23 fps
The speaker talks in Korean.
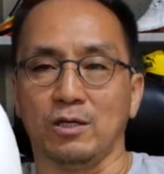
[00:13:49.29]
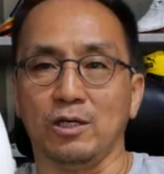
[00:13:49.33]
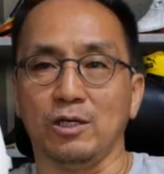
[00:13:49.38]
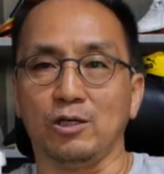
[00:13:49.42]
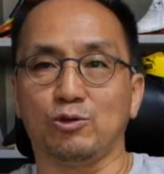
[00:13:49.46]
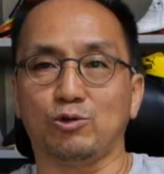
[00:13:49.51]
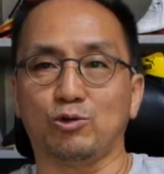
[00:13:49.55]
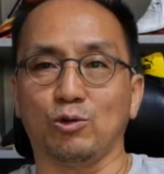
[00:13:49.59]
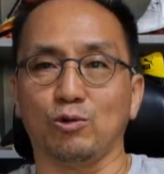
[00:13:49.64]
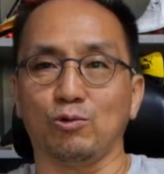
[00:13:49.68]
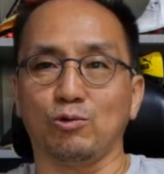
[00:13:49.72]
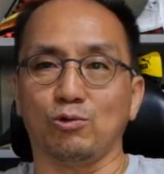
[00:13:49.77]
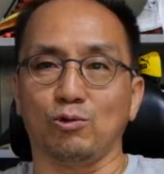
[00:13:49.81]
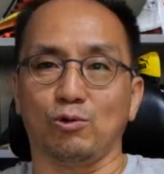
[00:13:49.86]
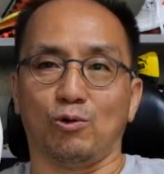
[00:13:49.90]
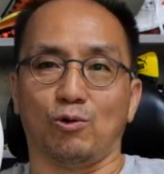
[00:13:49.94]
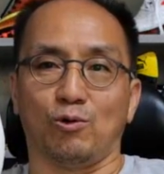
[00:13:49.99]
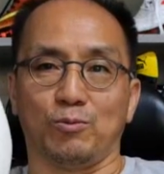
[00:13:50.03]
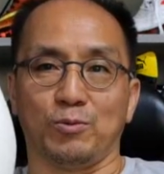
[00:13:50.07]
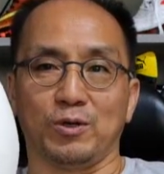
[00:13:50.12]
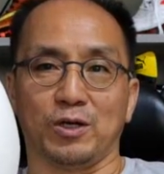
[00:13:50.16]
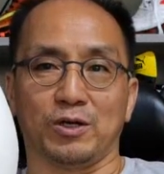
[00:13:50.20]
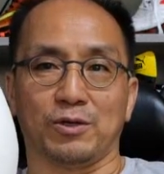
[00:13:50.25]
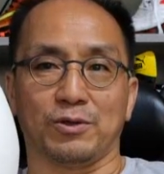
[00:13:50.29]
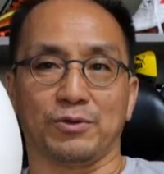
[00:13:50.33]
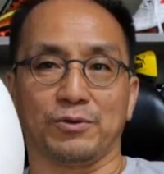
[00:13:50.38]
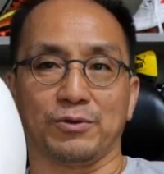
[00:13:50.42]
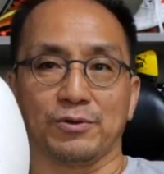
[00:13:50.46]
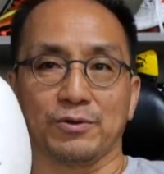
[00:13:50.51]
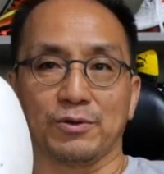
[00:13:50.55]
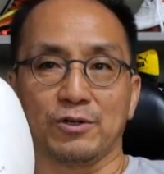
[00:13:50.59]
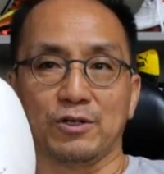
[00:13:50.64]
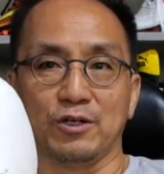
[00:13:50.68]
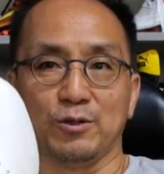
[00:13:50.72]
이쪽으로 오면
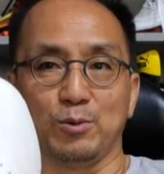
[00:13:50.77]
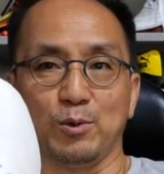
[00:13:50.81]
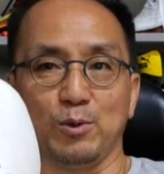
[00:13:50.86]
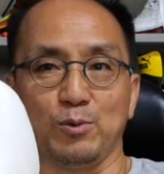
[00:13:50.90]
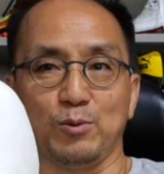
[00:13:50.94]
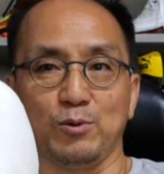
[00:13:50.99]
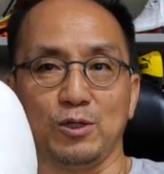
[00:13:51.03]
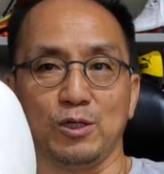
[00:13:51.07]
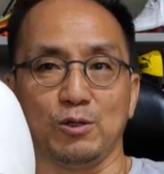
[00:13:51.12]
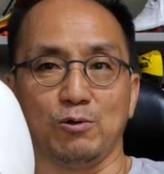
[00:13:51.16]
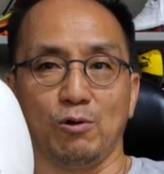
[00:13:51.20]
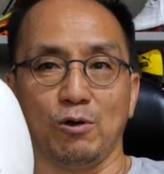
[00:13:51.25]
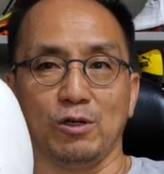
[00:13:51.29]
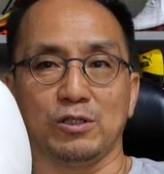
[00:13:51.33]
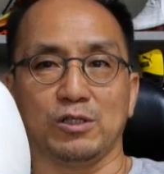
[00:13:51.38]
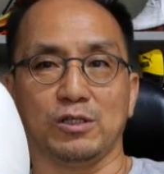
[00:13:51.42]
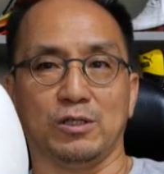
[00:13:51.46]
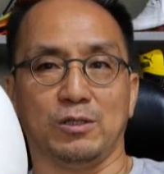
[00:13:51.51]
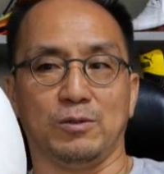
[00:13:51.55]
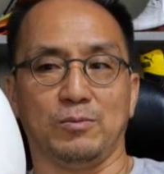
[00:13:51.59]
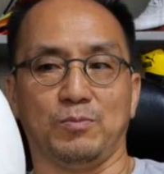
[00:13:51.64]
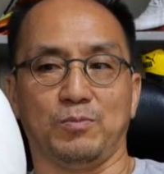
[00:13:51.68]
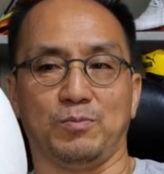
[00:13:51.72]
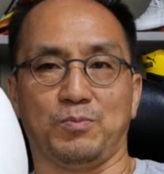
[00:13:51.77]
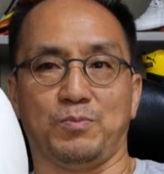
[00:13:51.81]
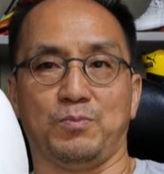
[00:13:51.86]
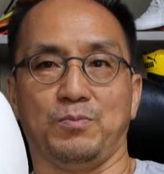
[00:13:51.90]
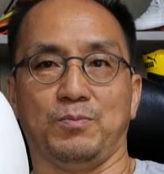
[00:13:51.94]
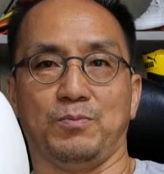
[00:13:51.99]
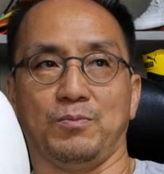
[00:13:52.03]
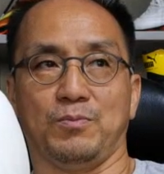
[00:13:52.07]
그 부분이 훨씬